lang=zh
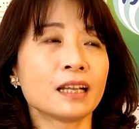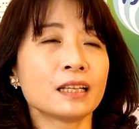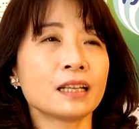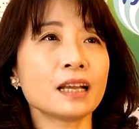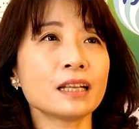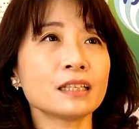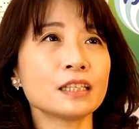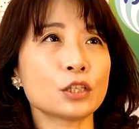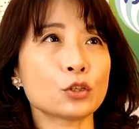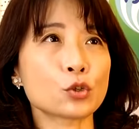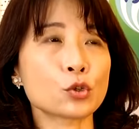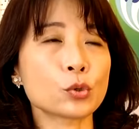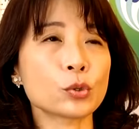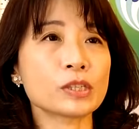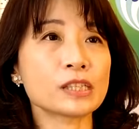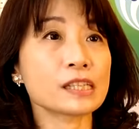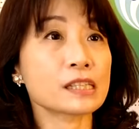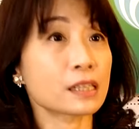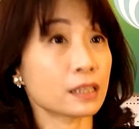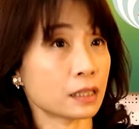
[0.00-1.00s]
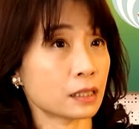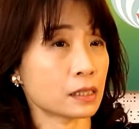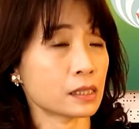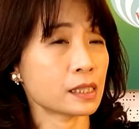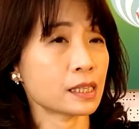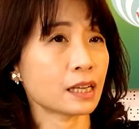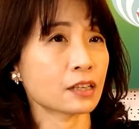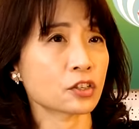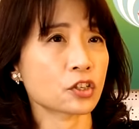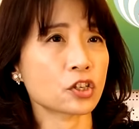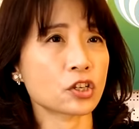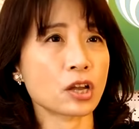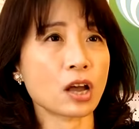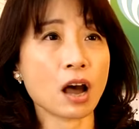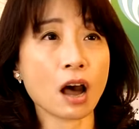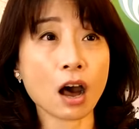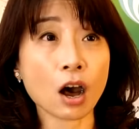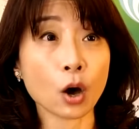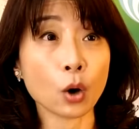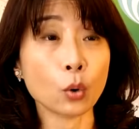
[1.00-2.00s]
那你说这个影响是
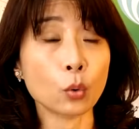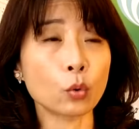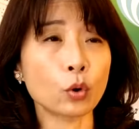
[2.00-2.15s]
好